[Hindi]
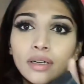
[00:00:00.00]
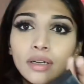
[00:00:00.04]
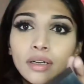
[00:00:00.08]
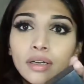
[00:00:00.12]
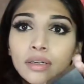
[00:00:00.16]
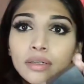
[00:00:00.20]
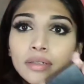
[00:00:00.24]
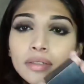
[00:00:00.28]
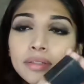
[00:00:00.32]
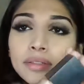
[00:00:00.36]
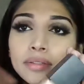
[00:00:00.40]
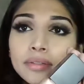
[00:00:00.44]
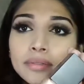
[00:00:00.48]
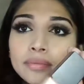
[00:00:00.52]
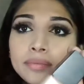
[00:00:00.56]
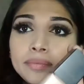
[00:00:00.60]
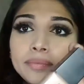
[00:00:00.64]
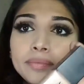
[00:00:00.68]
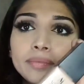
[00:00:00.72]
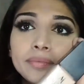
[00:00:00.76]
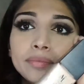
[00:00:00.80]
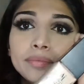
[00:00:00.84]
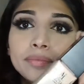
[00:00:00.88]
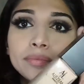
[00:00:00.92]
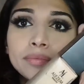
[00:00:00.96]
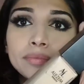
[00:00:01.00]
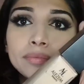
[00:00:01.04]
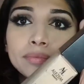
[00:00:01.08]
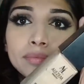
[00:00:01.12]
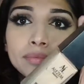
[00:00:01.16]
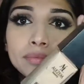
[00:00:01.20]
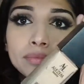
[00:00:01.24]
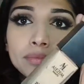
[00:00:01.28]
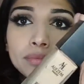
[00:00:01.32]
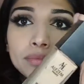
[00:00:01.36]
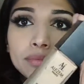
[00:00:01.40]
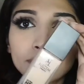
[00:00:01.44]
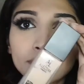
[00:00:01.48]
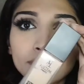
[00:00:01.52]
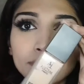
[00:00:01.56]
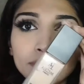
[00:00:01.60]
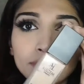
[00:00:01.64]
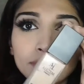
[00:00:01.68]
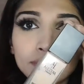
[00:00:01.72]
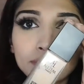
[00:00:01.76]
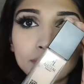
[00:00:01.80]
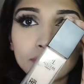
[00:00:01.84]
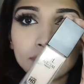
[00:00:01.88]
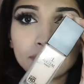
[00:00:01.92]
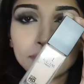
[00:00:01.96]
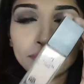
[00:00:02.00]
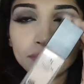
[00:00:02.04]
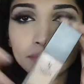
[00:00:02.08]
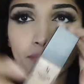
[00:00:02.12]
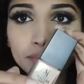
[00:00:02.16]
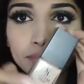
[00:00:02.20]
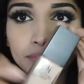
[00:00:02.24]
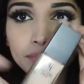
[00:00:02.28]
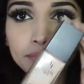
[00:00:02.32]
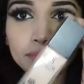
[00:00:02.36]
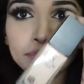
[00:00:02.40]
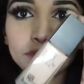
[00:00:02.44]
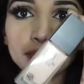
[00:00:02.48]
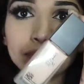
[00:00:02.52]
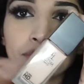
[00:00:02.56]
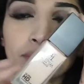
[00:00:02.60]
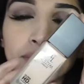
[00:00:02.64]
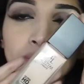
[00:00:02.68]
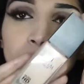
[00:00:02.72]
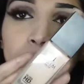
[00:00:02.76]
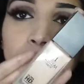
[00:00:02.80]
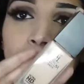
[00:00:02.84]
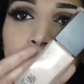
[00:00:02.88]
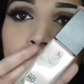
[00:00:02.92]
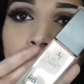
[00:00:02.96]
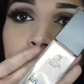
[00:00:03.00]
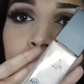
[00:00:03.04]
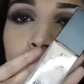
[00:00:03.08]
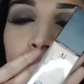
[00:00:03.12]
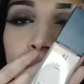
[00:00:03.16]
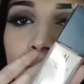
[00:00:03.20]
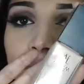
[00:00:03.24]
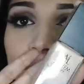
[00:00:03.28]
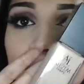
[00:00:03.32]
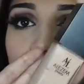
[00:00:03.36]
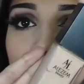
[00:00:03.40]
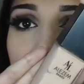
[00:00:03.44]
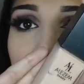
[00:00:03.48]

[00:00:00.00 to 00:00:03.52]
माई फेवरेट फाउंडेशन इट्स एल एच डी फाउंडेशन इट गिव्स फुल